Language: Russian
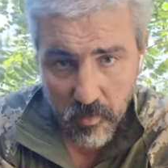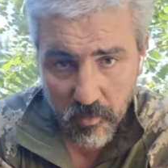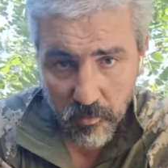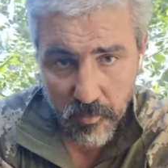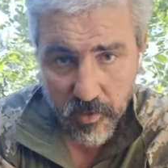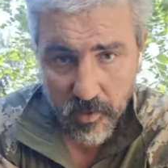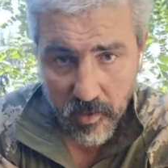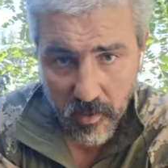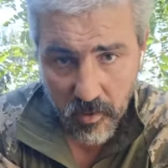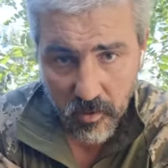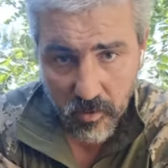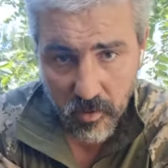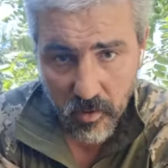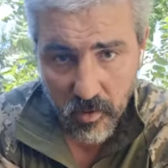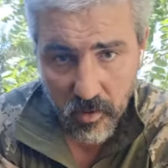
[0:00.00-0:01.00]

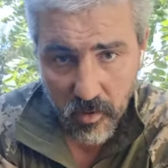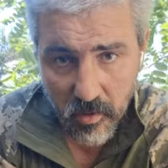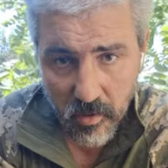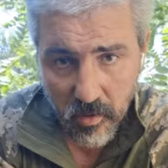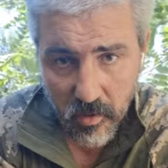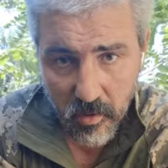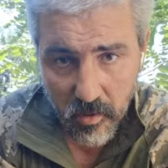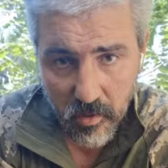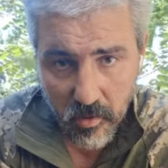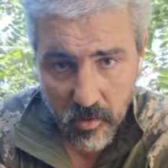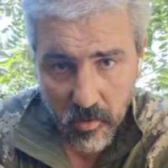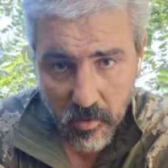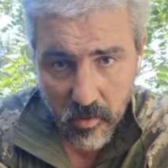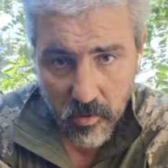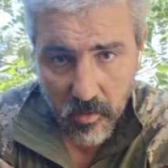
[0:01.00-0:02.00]
выделкой,
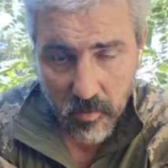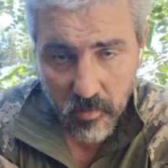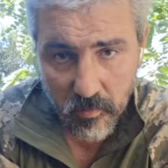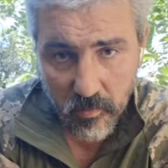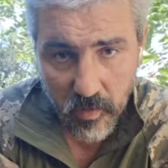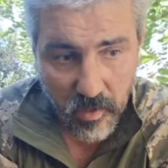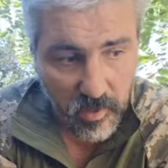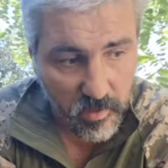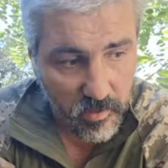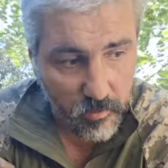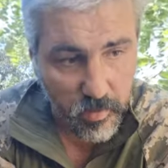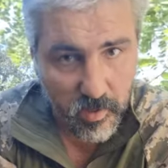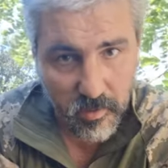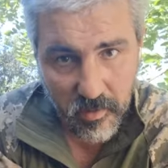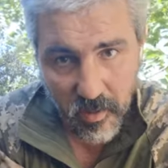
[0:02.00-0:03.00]
а не,
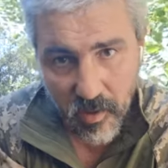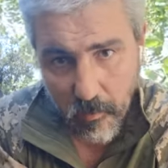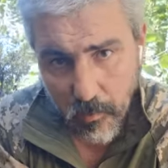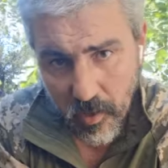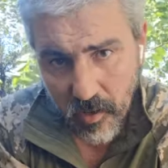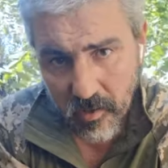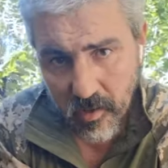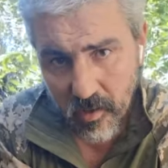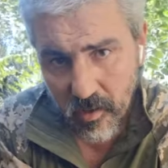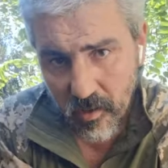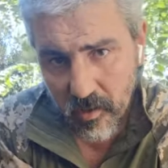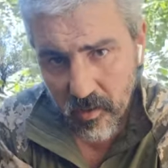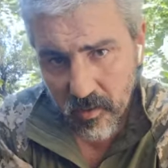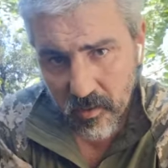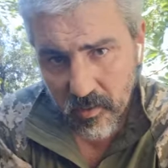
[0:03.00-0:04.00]
блин, лопатой,
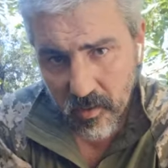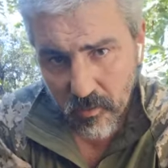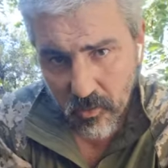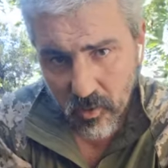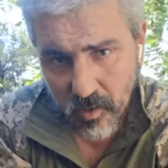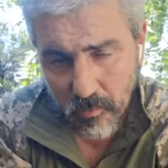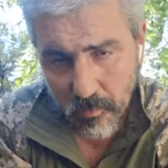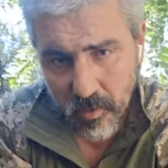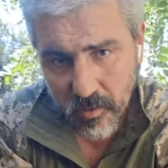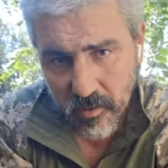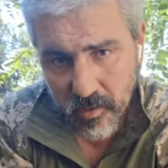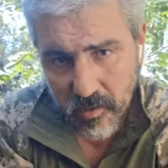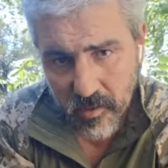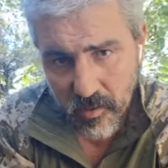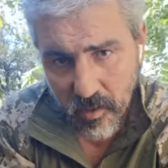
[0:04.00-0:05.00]
с которой
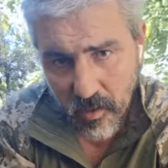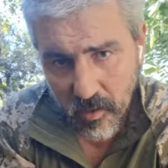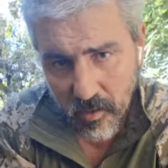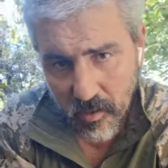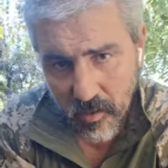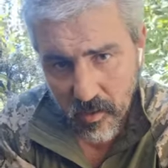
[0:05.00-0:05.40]
блины сняли.